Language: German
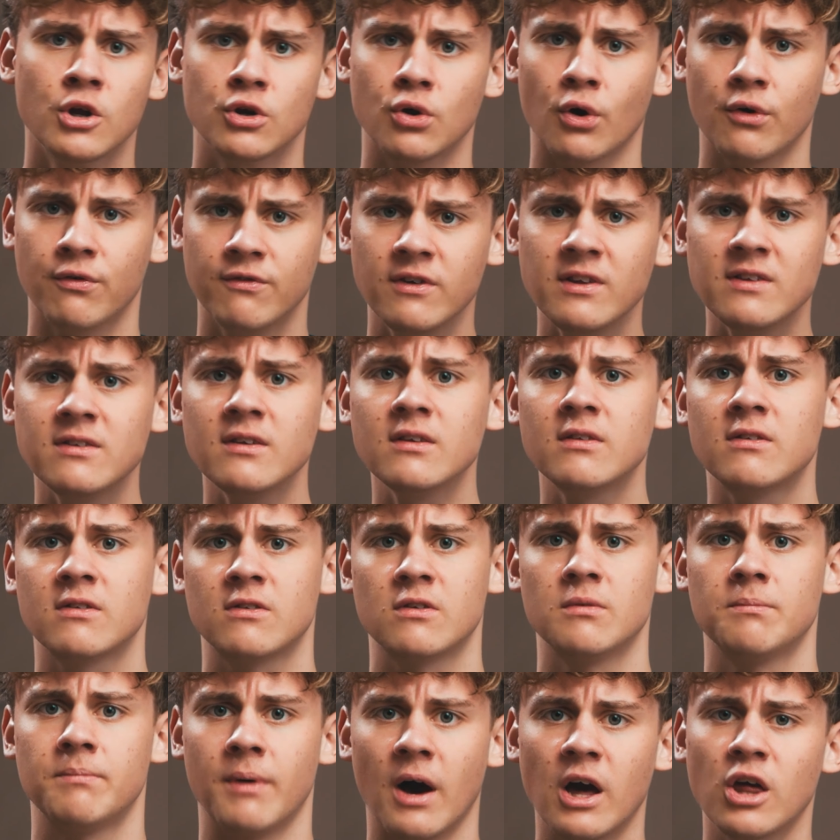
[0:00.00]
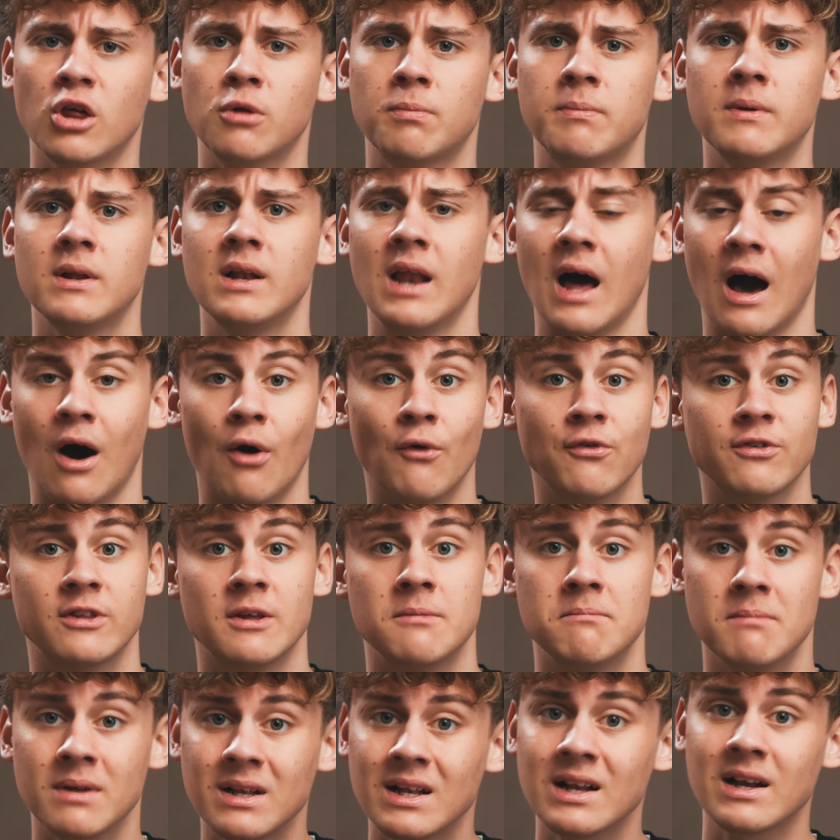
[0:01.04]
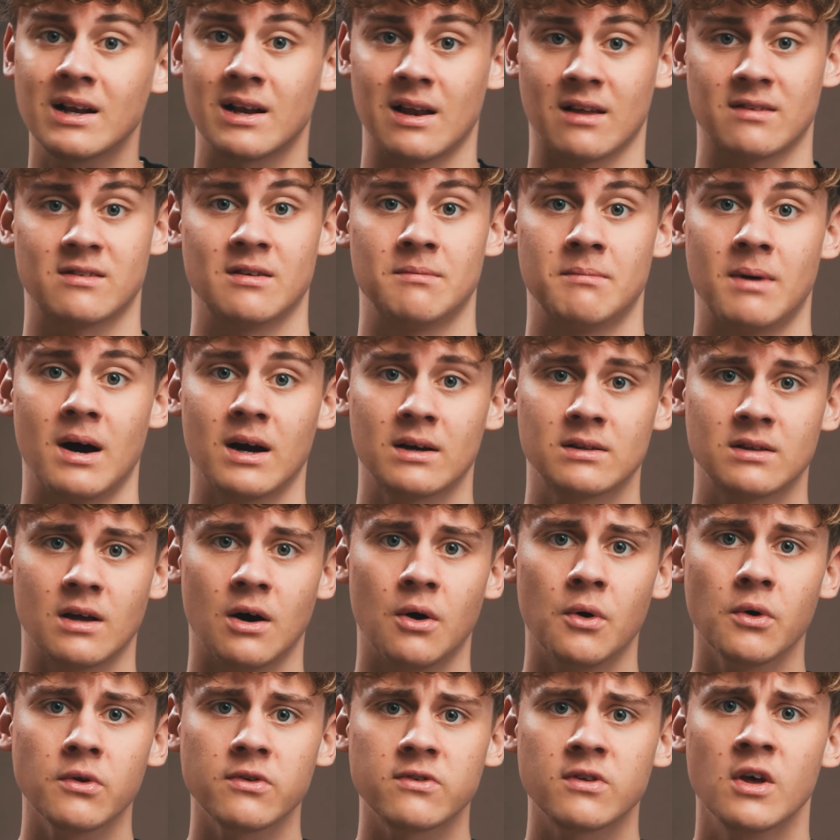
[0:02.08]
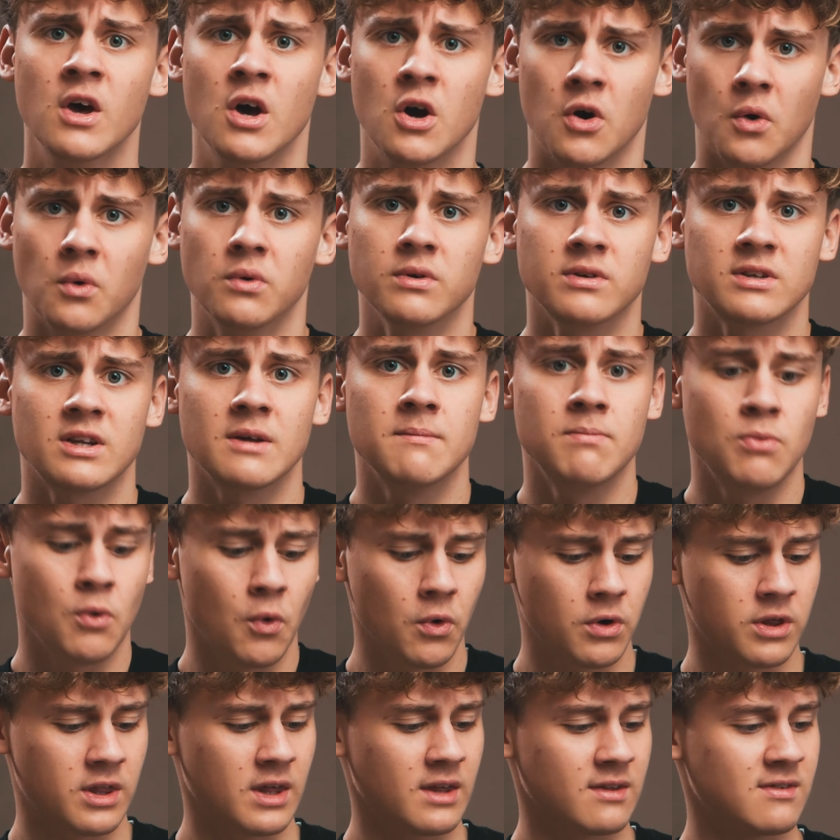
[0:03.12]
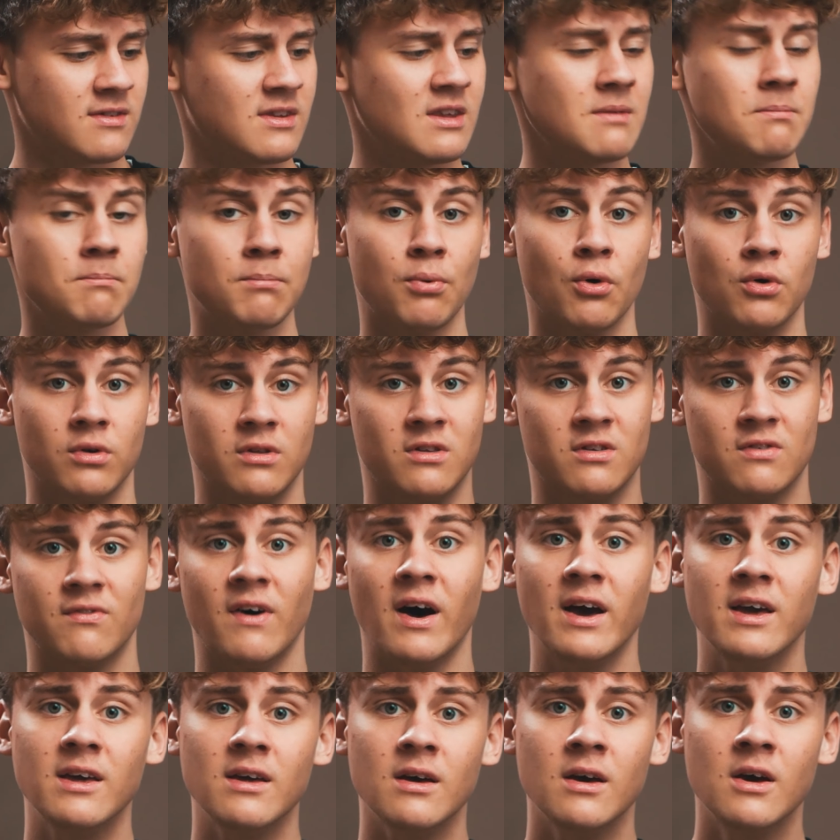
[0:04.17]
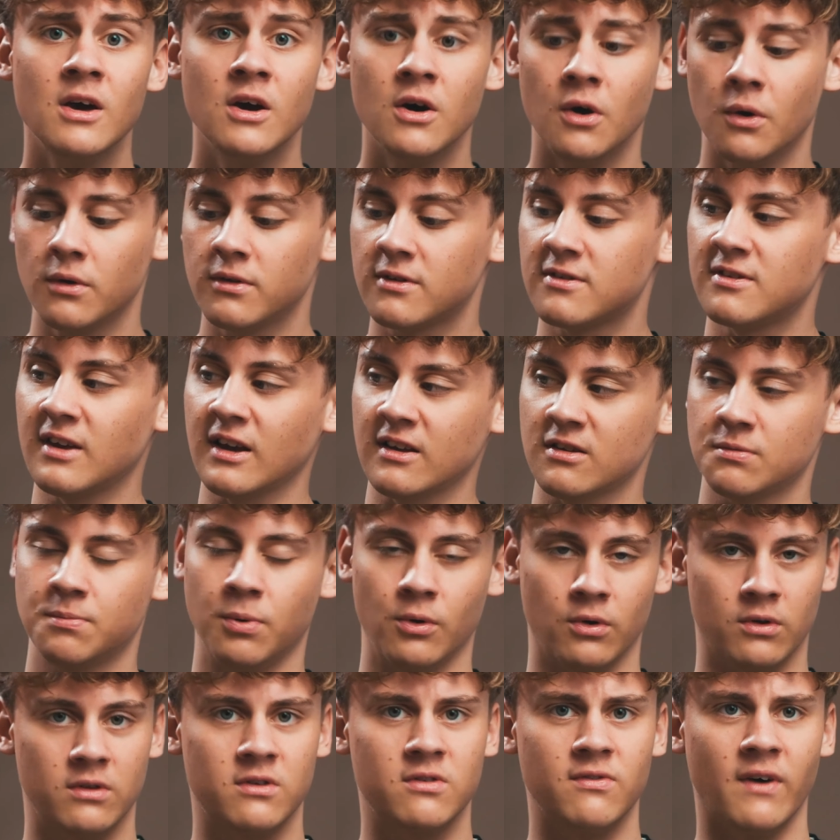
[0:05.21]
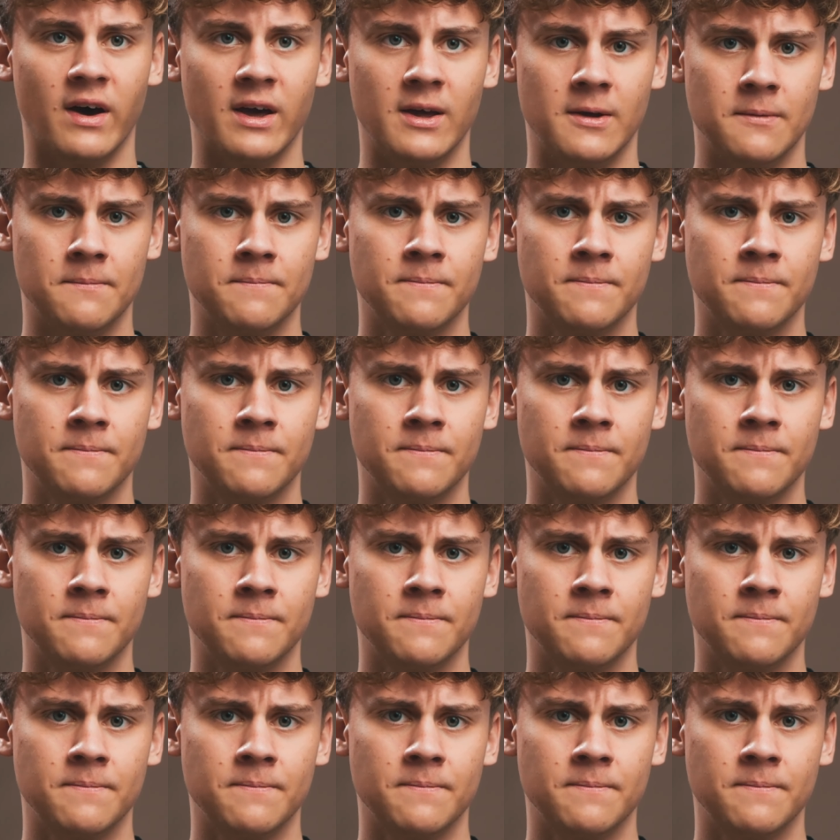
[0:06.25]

Doch wie sieht's zum Beispiel auf dem Mittelklasse-Markt aus und dem Nokia 7.2 und 6.2?